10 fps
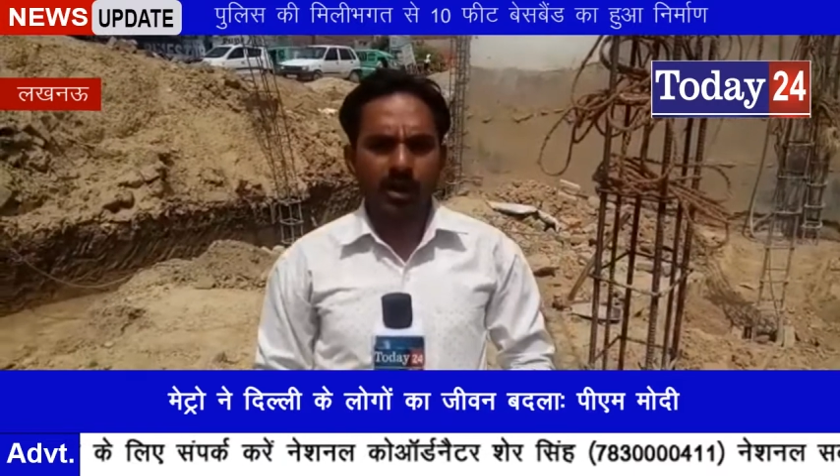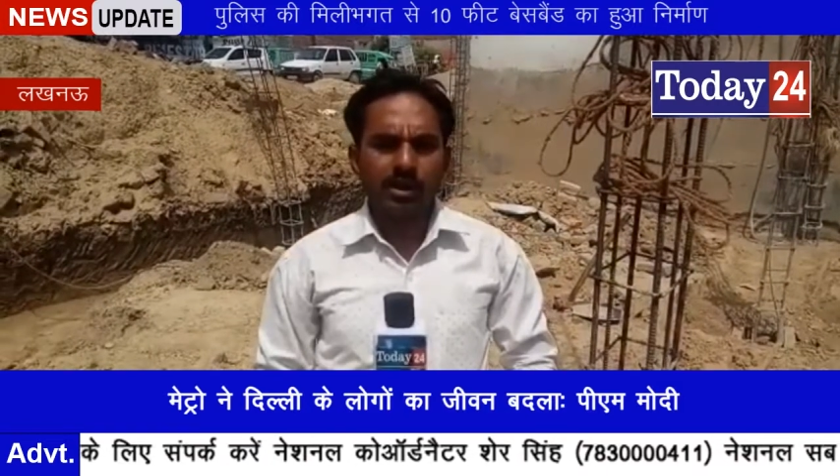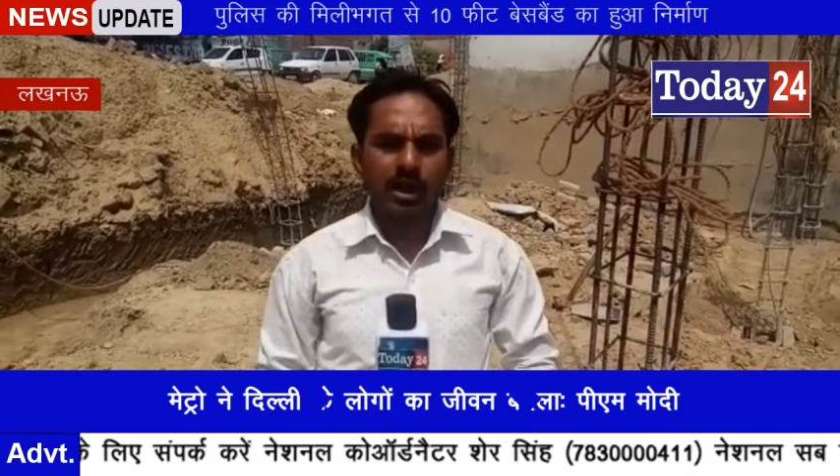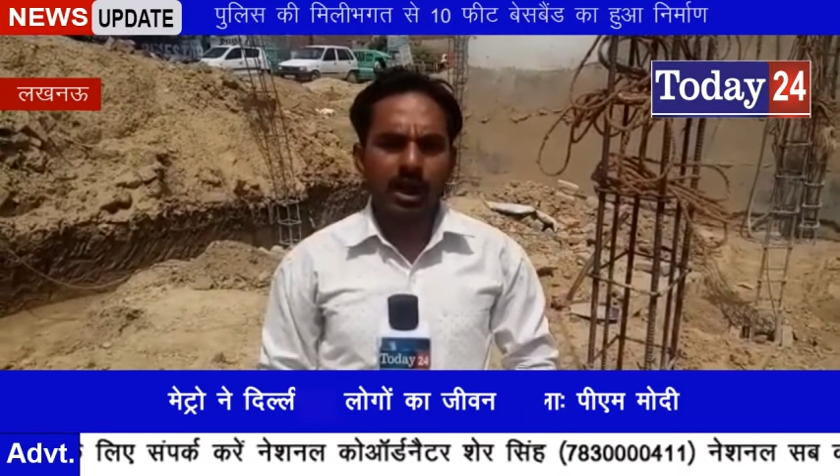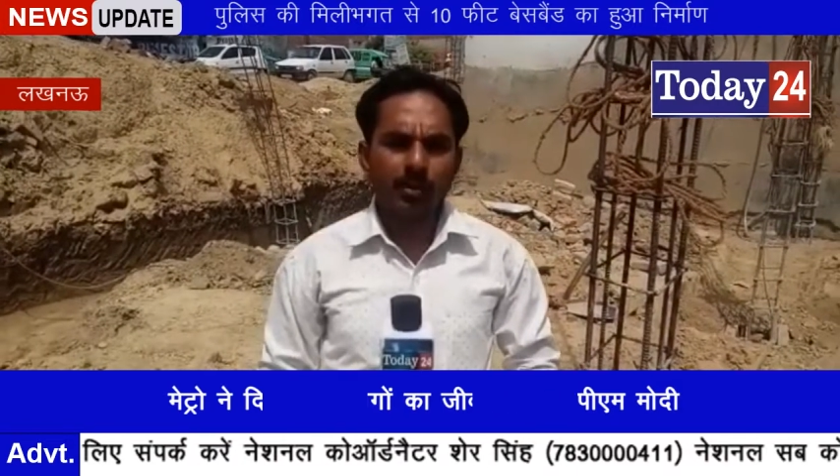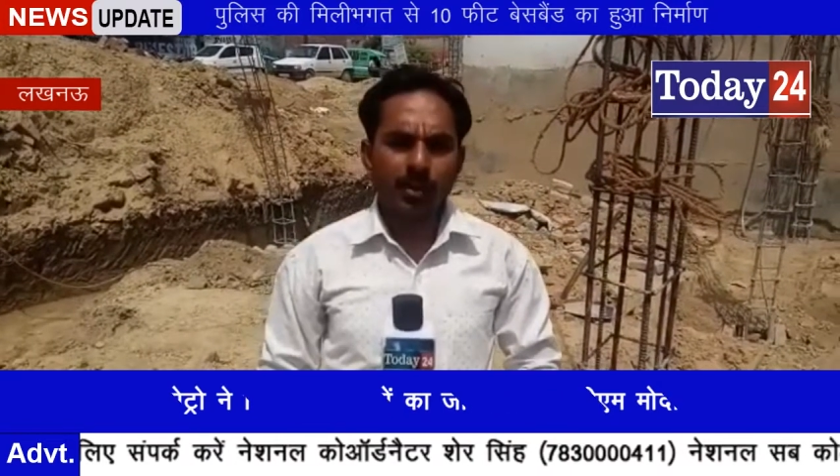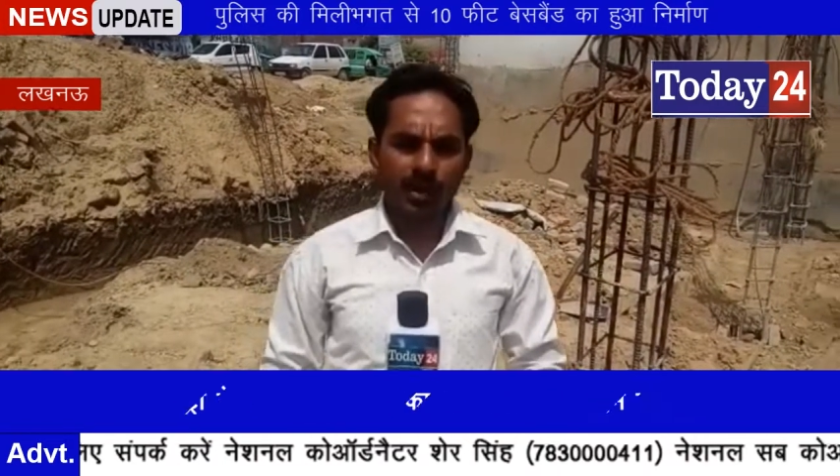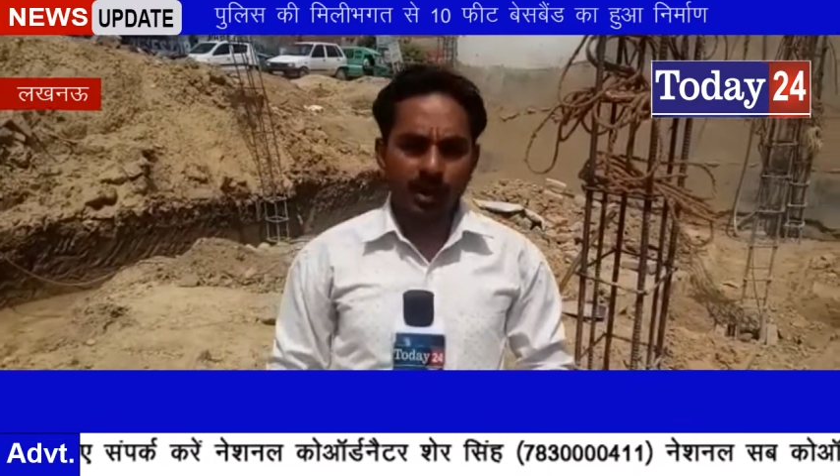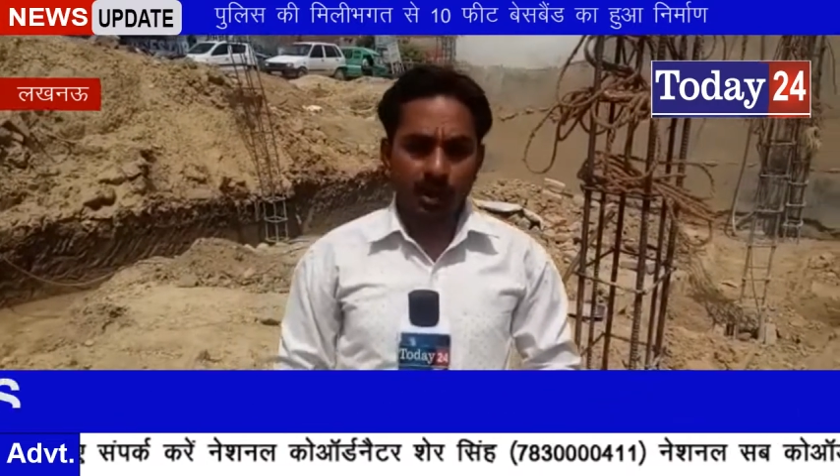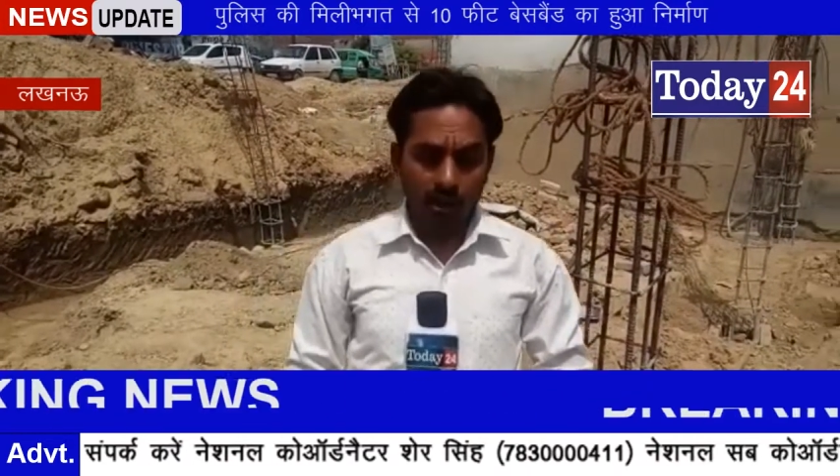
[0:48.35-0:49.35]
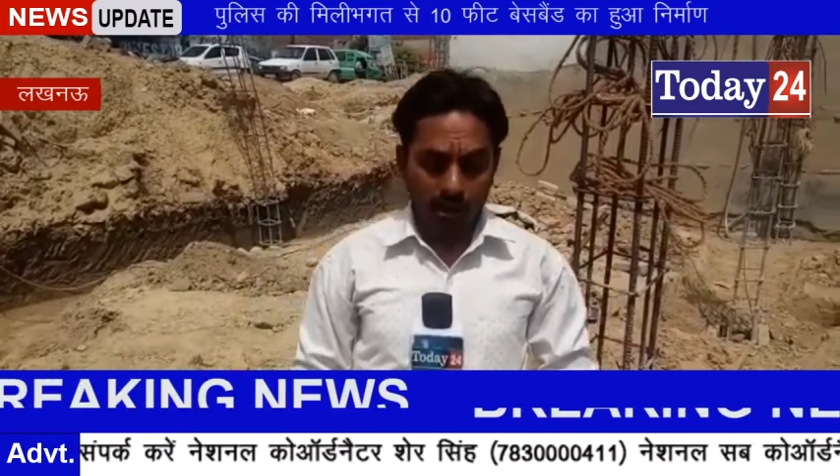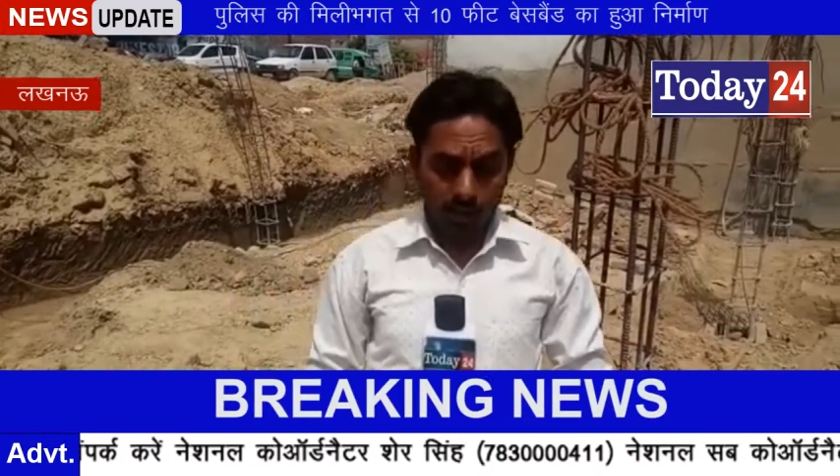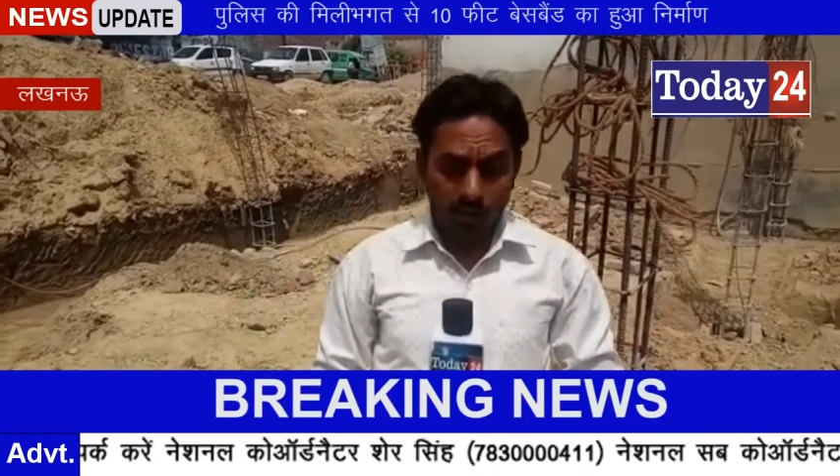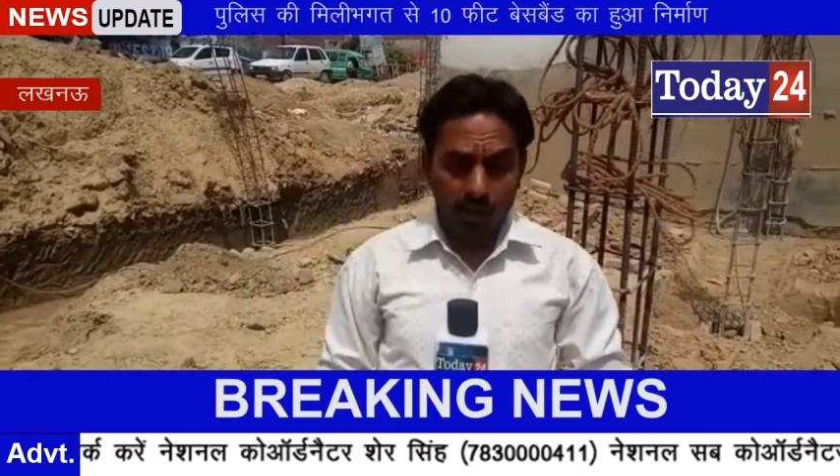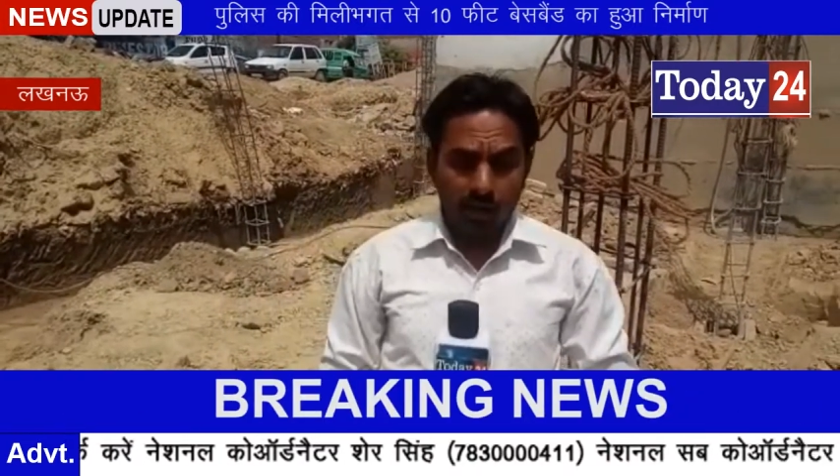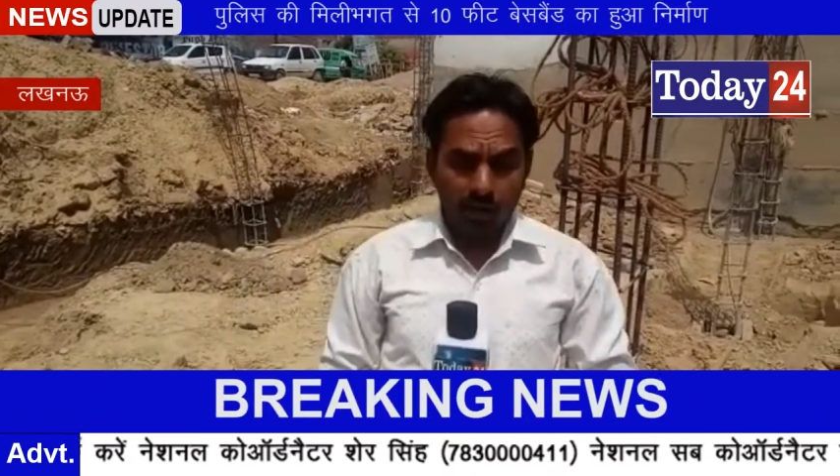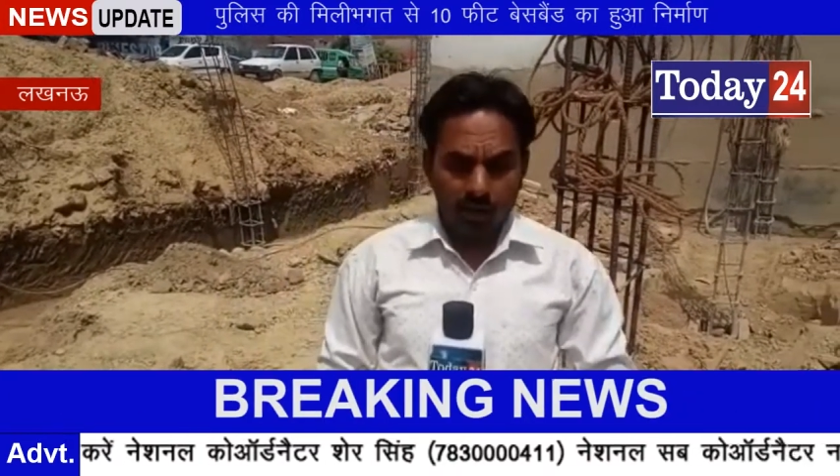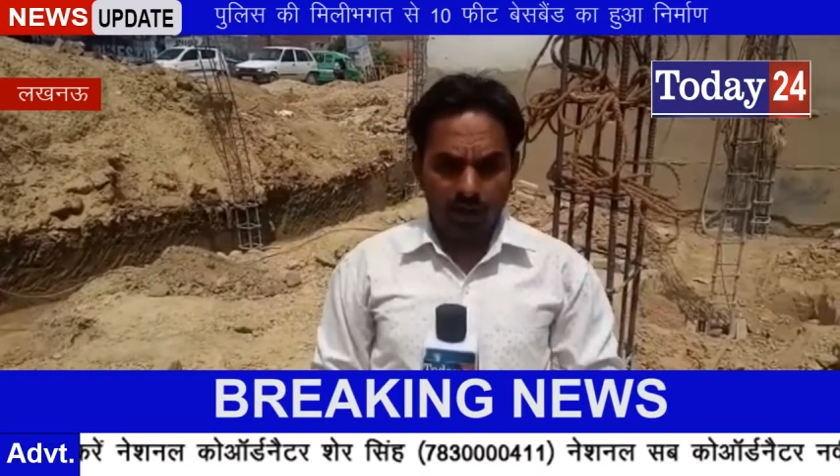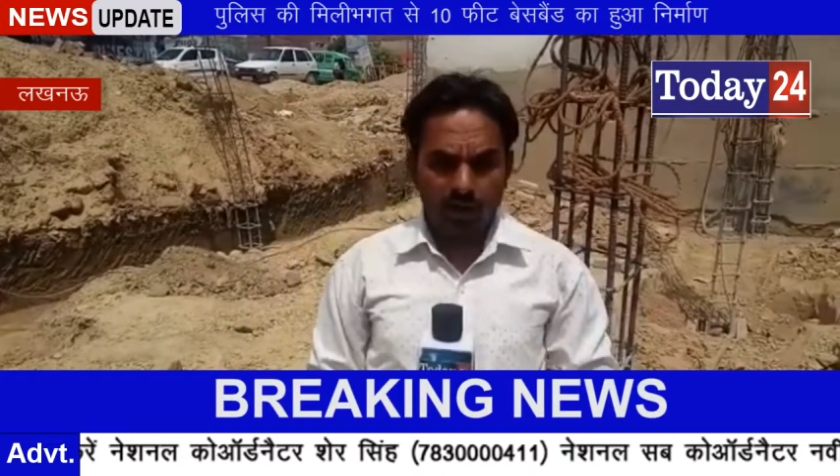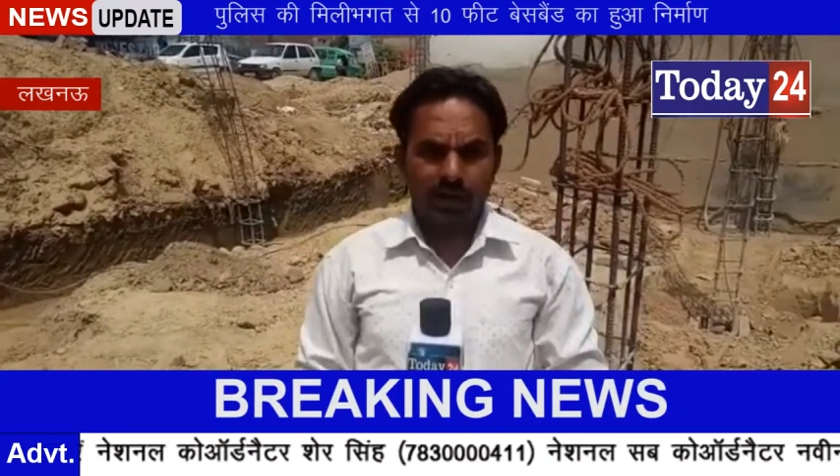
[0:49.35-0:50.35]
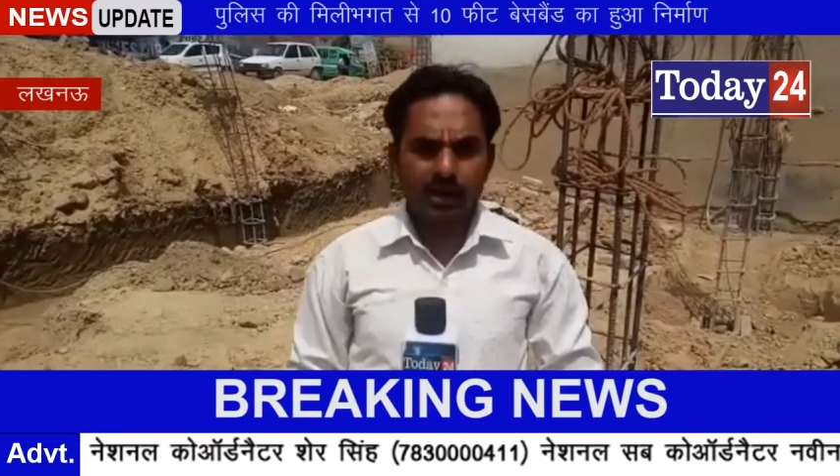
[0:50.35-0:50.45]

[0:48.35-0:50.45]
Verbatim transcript: अवैध रूप से बेसमेंट का कार्य